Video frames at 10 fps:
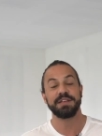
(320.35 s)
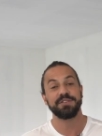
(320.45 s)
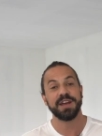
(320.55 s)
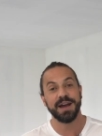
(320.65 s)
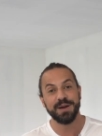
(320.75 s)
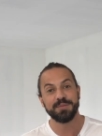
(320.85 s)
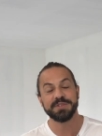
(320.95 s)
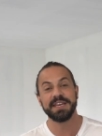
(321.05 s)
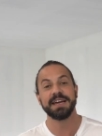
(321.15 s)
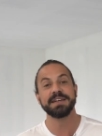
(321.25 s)
Indicamos
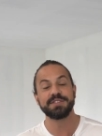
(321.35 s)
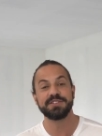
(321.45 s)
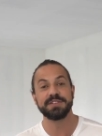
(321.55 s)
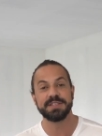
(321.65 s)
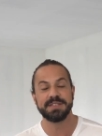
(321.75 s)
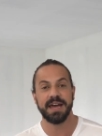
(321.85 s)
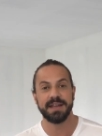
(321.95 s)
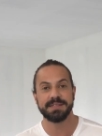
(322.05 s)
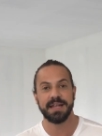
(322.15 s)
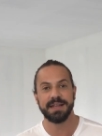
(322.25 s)
que antes de iniciar
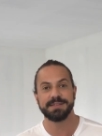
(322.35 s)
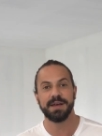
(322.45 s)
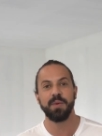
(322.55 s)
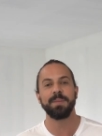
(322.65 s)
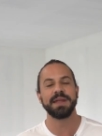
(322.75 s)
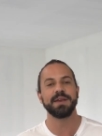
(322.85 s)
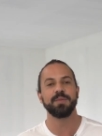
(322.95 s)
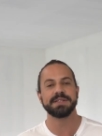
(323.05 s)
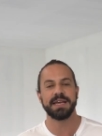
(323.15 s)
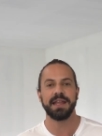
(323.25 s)
a instalação, aplique
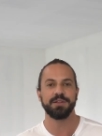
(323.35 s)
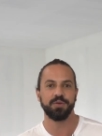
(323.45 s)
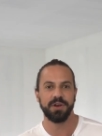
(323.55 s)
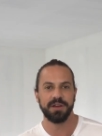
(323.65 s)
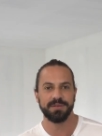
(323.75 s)
uma seladora.